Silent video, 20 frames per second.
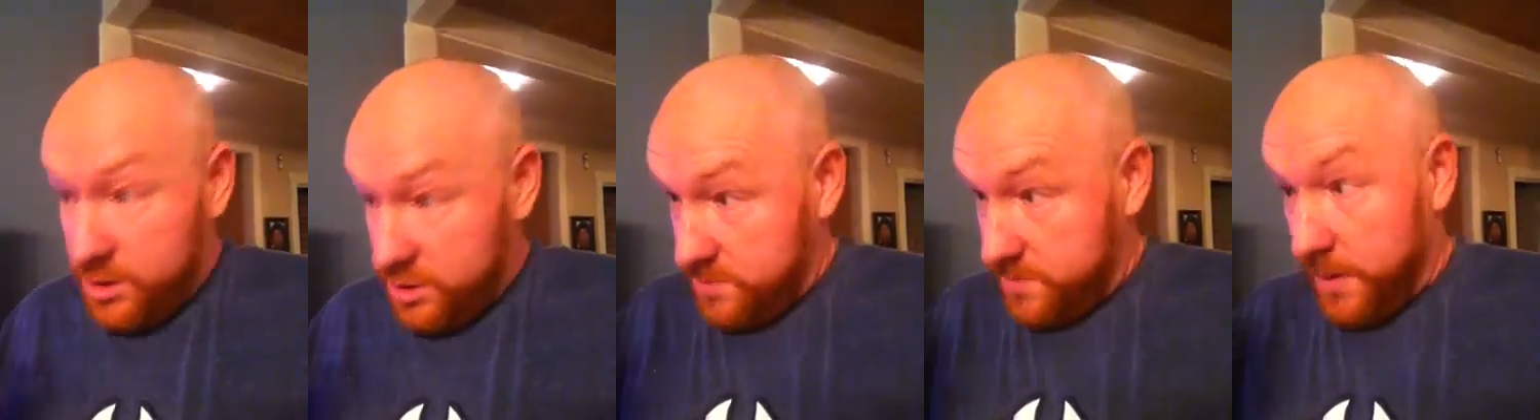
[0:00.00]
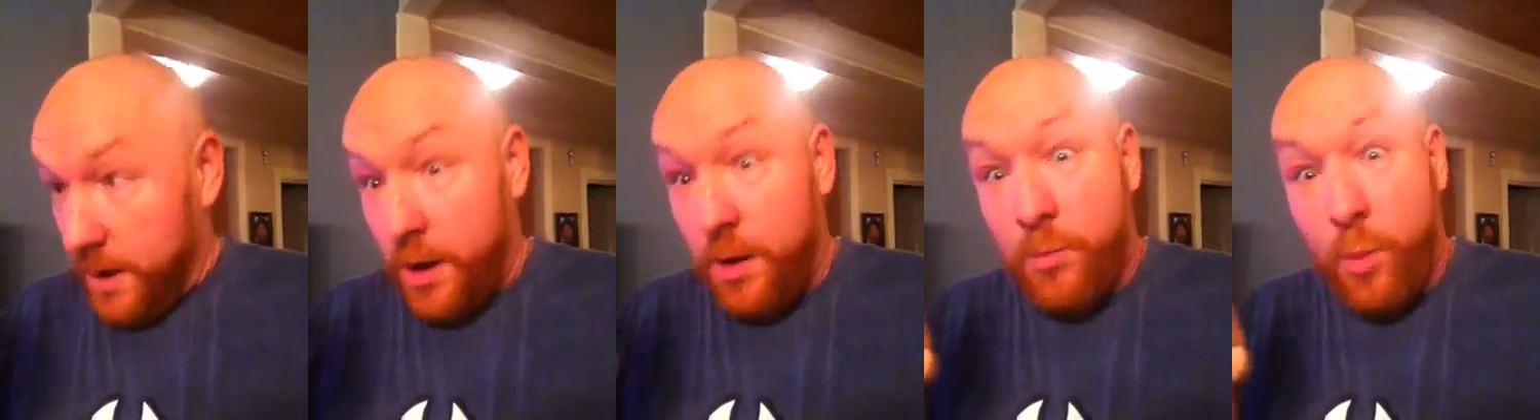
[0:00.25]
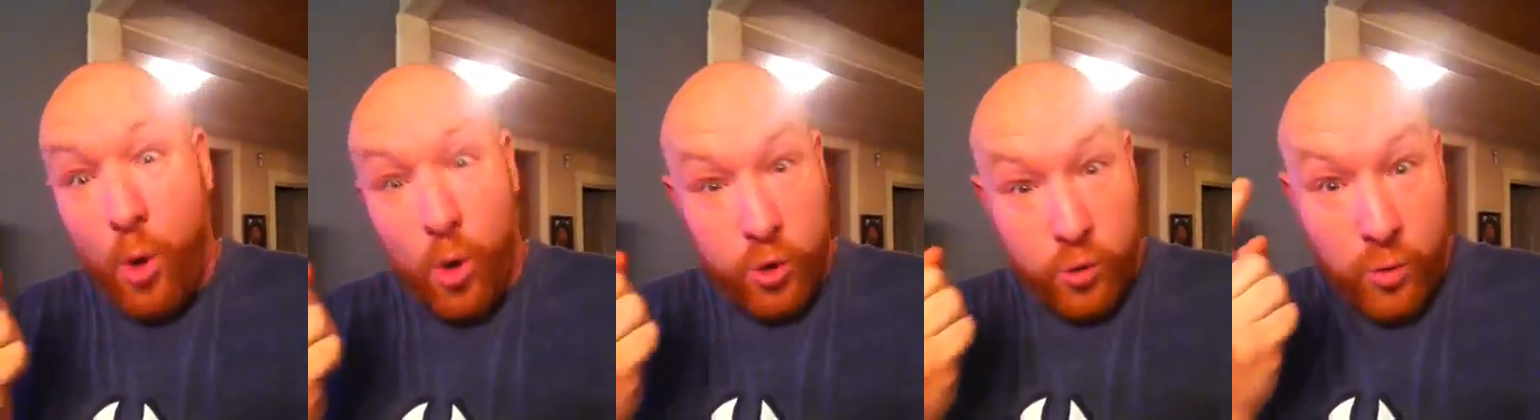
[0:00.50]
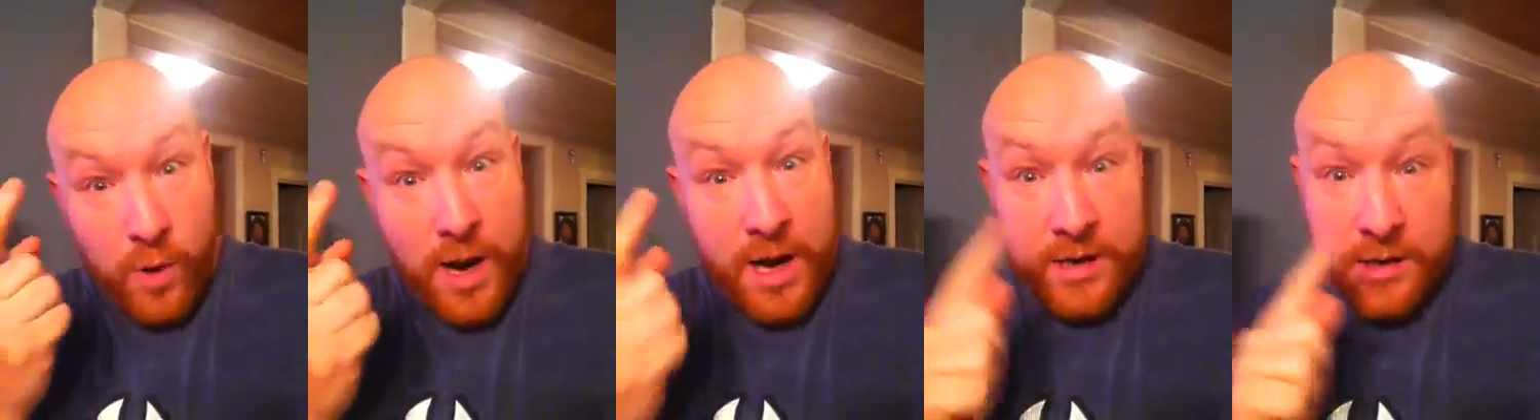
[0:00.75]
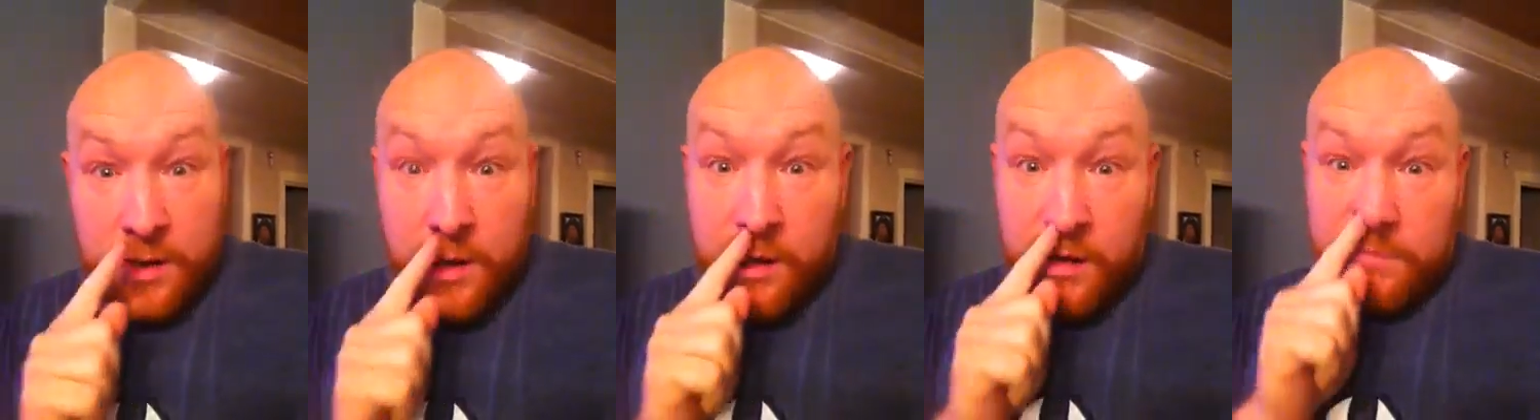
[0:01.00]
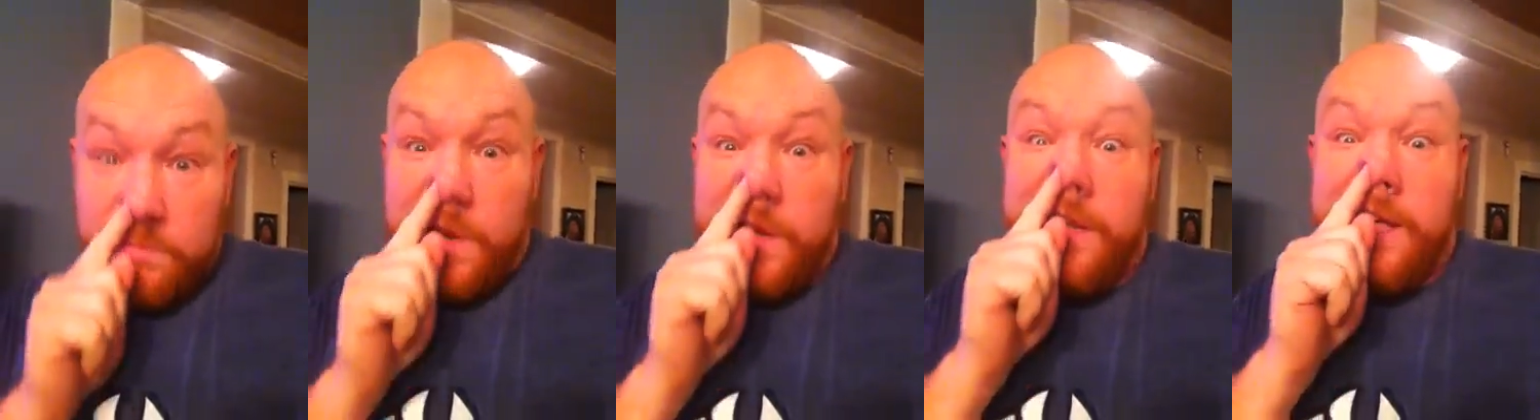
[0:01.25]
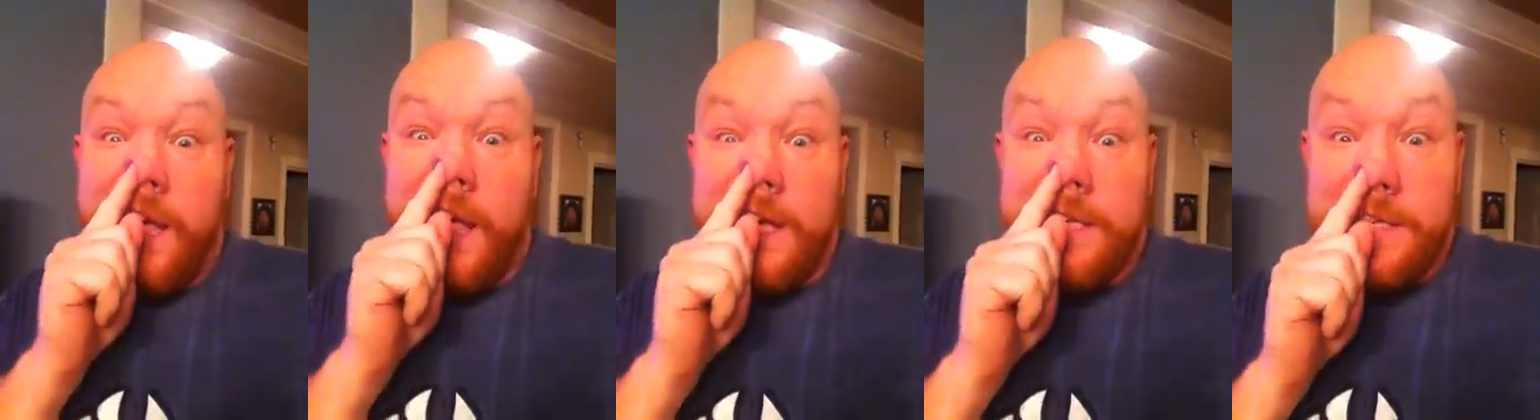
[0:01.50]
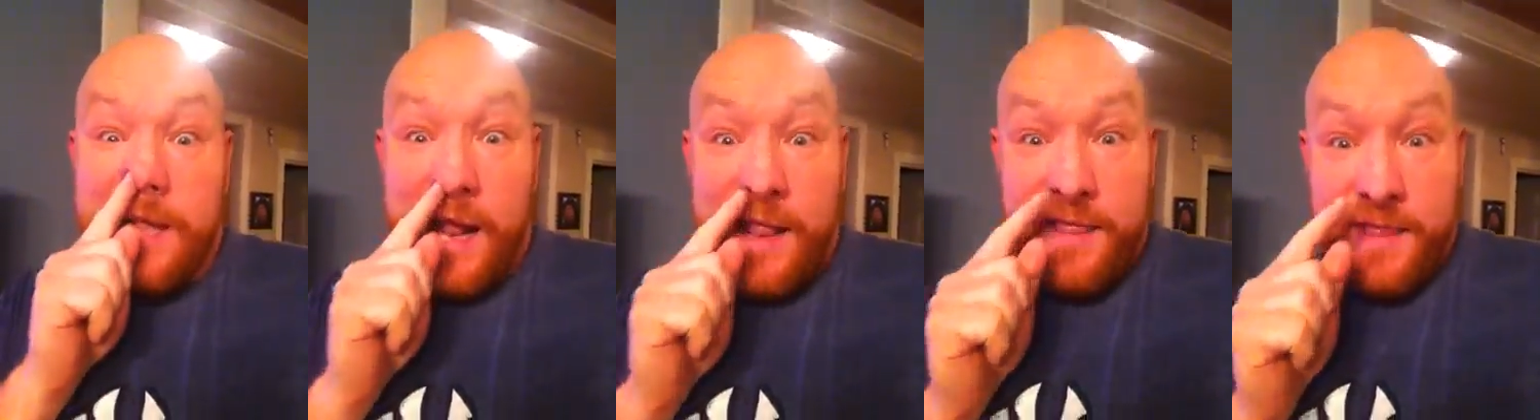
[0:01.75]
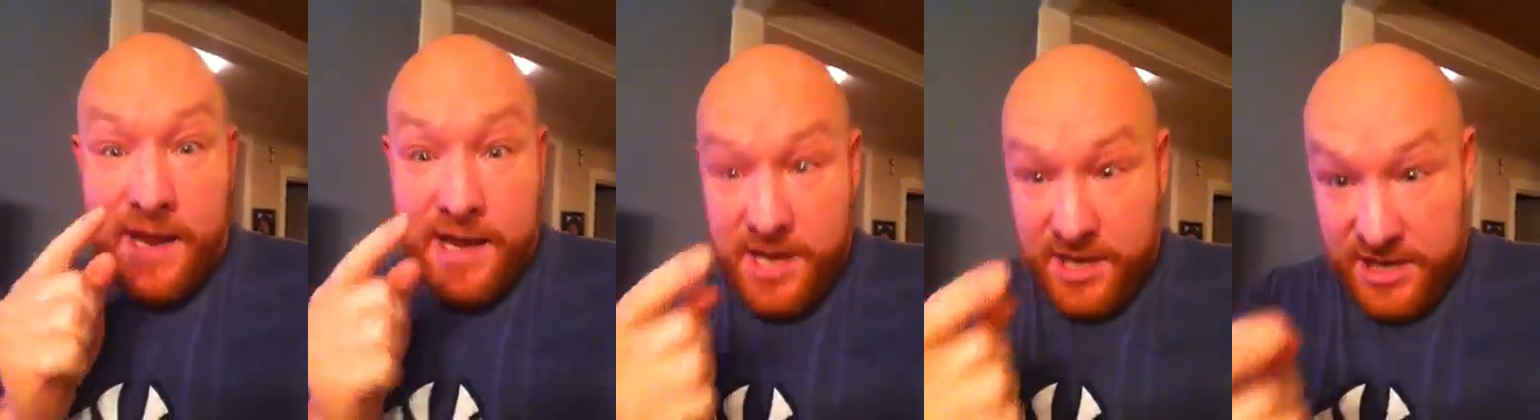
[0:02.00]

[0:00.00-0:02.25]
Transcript: Je prends mon doigt, mets le crise dans le nez,